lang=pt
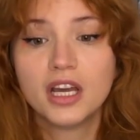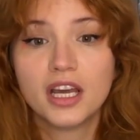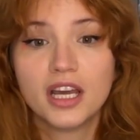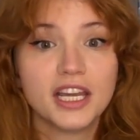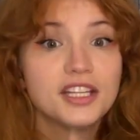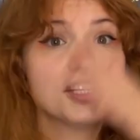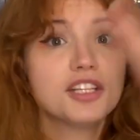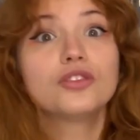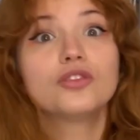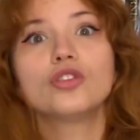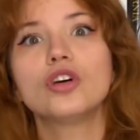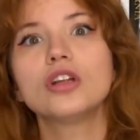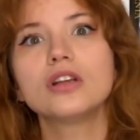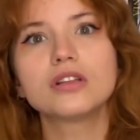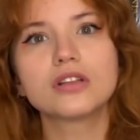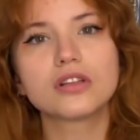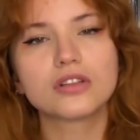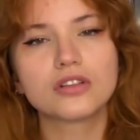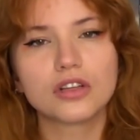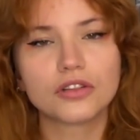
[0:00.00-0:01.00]
e de
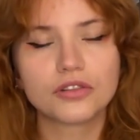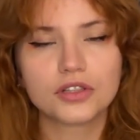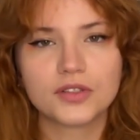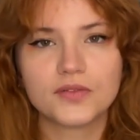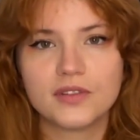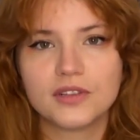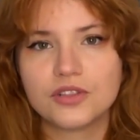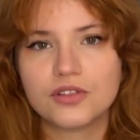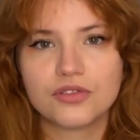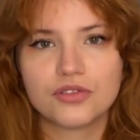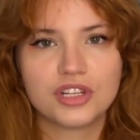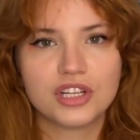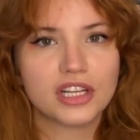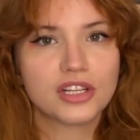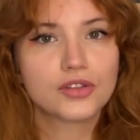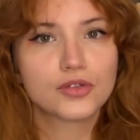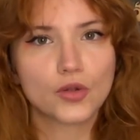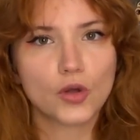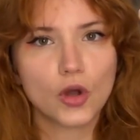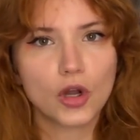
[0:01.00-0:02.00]
todos os outros vídeos de
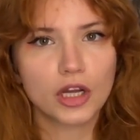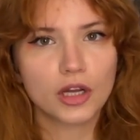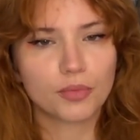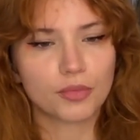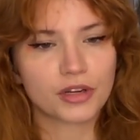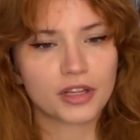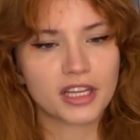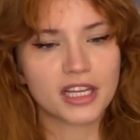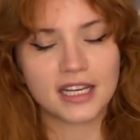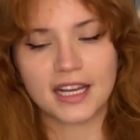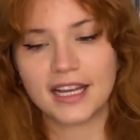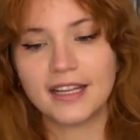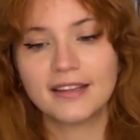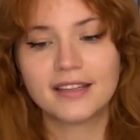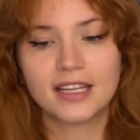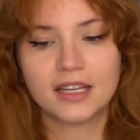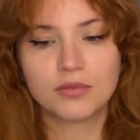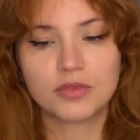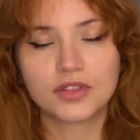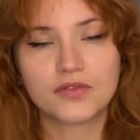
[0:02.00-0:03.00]
Açoka, porque né,
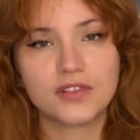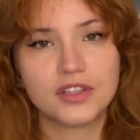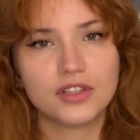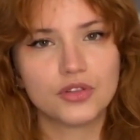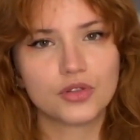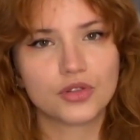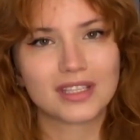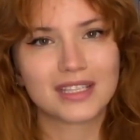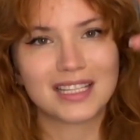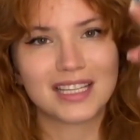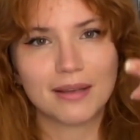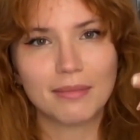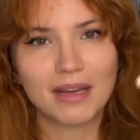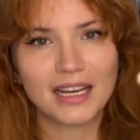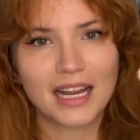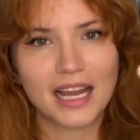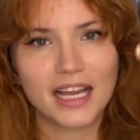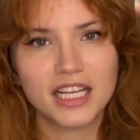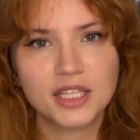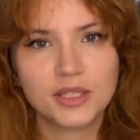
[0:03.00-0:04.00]
temos vídeos
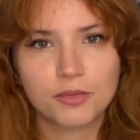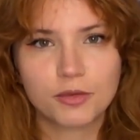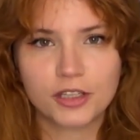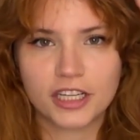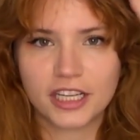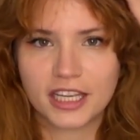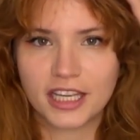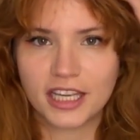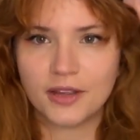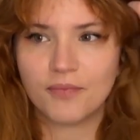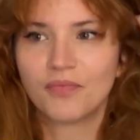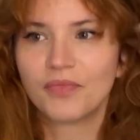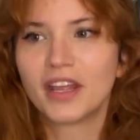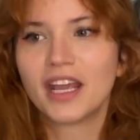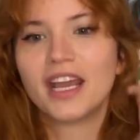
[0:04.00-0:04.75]
semanais por aqui.